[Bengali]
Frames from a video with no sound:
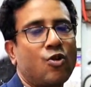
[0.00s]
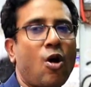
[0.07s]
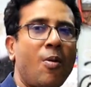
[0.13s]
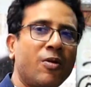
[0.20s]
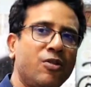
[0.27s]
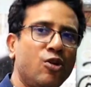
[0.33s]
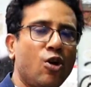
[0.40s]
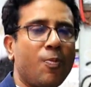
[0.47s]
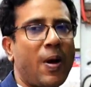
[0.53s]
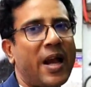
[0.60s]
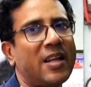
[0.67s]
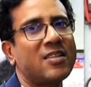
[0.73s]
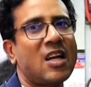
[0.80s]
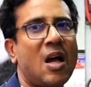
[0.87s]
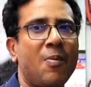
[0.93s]
টমাসিটোর
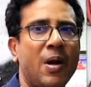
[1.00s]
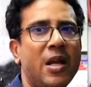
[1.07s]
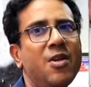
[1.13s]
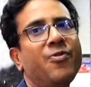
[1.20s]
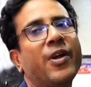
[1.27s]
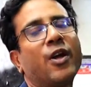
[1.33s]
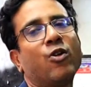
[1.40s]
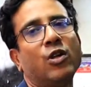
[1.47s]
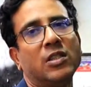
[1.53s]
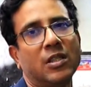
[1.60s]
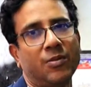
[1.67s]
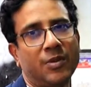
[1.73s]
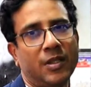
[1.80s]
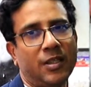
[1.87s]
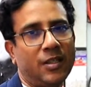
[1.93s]
বাইরে যাওয়া মানেই ফেক হয়ে
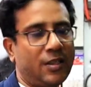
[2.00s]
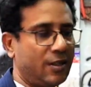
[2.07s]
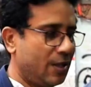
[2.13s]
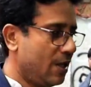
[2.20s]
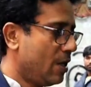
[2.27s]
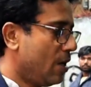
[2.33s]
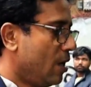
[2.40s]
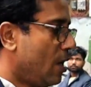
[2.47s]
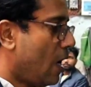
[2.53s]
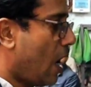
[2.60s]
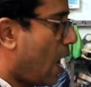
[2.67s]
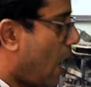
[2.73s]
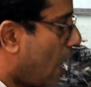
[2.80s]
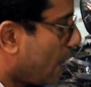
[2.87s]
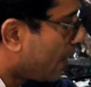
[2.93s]
যাবে
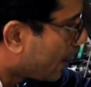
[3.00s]
আর